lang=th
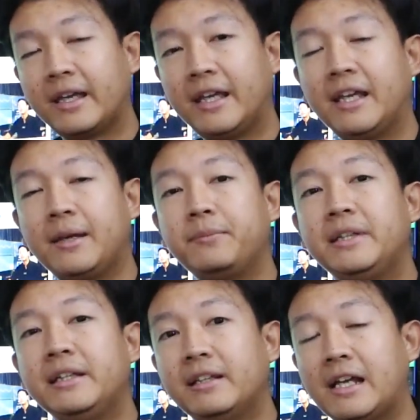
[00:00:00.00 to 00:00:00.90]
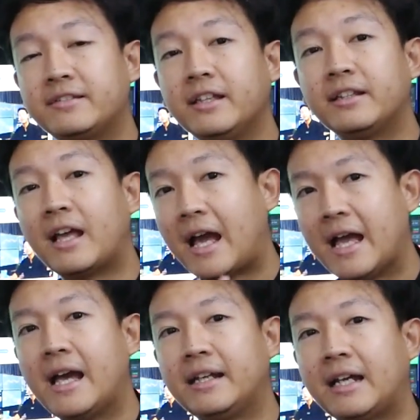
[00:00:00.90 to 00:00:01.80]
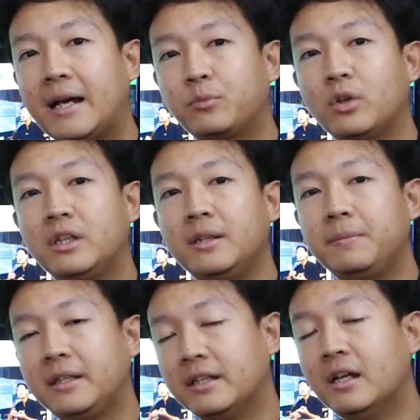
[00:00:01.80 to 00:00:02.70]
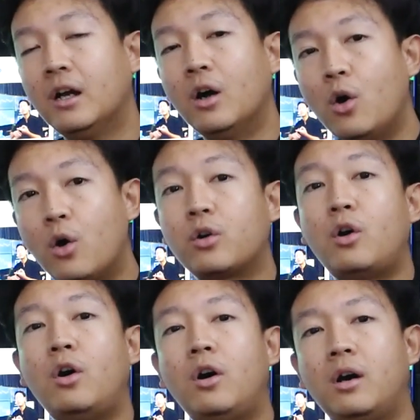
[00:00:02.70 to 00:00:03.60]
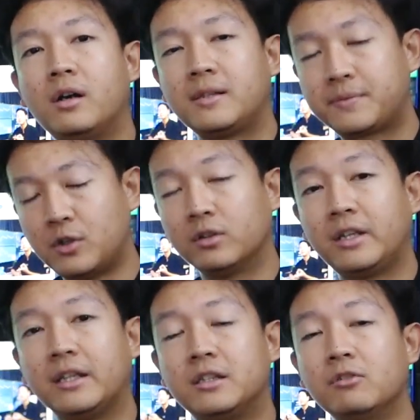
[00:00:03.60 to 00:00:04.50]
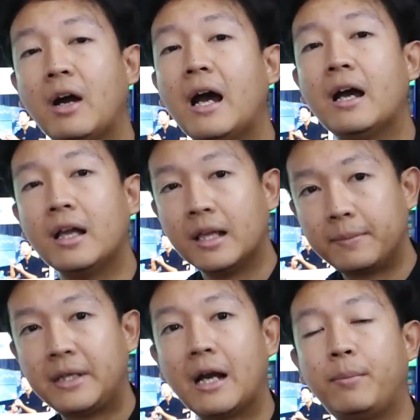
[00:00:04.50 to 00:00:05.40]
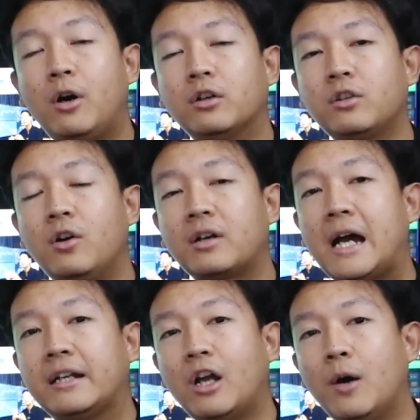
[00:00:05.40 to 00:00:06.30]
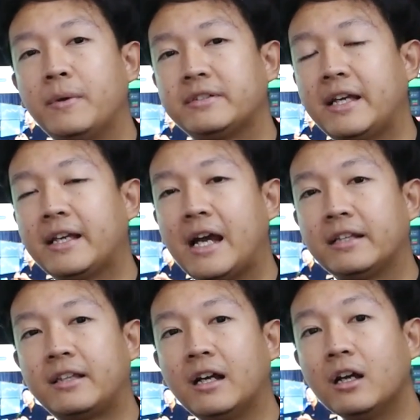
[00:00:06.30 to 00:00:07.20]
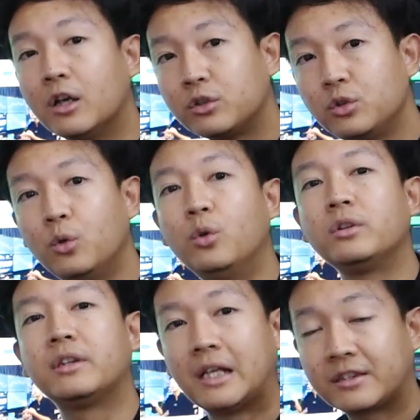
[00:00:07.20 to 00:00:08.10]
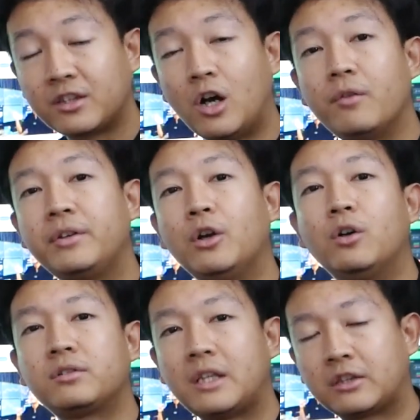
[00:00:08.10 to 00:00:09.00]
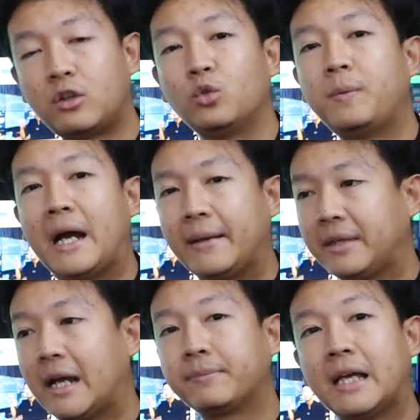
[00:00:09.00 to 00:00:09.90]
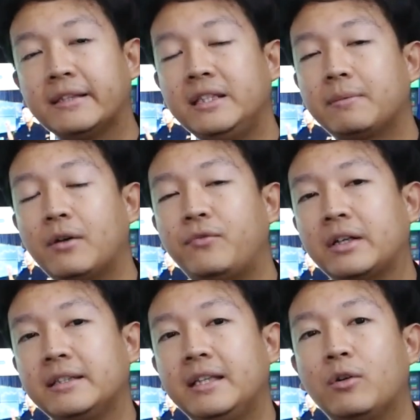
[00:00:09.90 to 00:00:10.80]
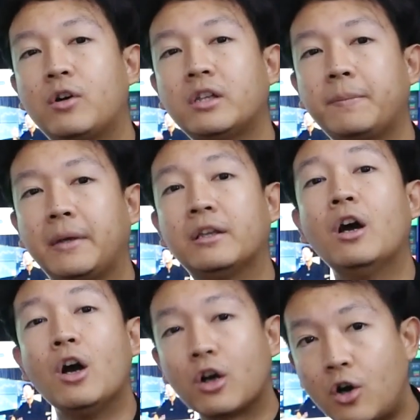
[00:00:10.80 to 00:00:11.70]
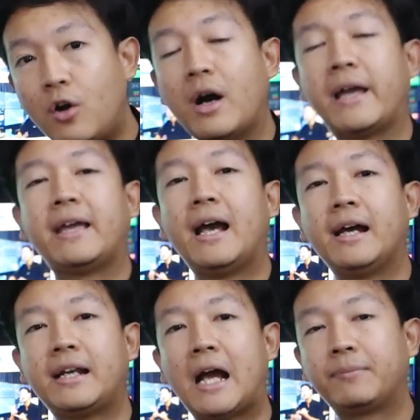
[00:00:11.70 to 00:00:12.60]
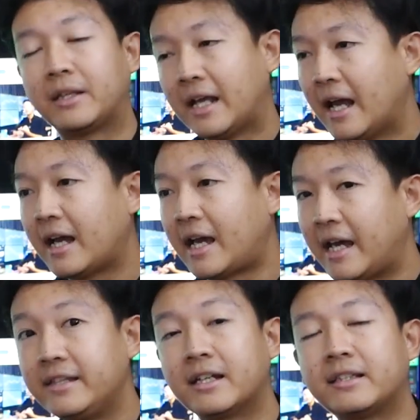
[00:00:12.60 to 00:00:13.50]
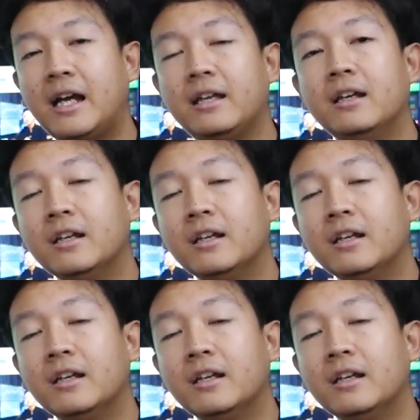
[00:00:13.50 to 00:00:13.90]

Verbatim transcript: AMD Ryzen 5 นะครับ ตัวนี้มี6คอ12เทรดถือว่าเพียงพอต่อการเอาไปใช้งานทั้งดูหุ้นตัดต่อวิดีโอตัดต่อรูปภาพนะครับถ้าเทียบกับฝั่ง Intel ก็จะเป็น Core i5 นะครับแต่ถ้าใครอยากได้